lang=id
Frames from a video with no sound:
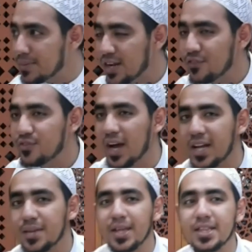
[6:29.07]
dan fi
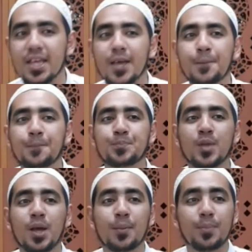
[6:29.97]
ahli baiti.
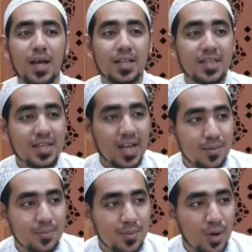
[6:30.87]
Perhatikan
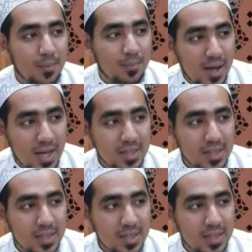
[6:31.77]
Nabi Muhammad,